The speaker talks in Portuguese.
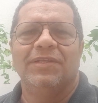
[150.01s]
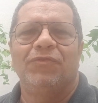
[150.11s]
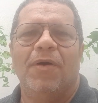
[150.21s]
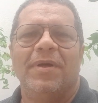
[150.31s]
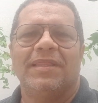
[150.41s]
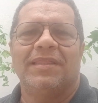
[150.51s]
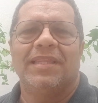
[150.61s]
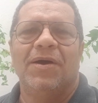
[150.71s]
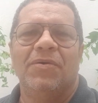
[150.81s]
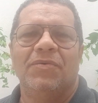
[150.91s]
de forma
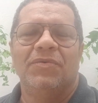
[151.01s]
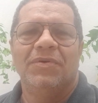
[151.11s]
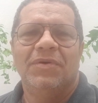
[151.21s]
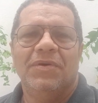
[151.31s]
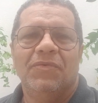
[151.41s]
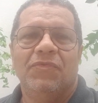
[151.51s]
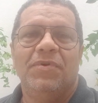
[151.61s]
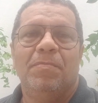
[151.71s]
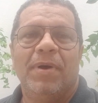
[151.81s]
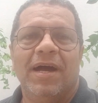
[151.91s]
tão
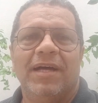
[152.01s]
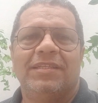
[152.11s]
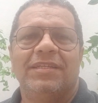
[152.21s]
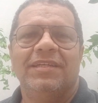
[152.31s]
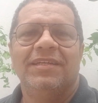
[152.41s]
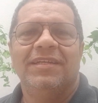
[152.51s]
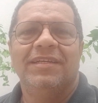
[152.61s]
vibrante,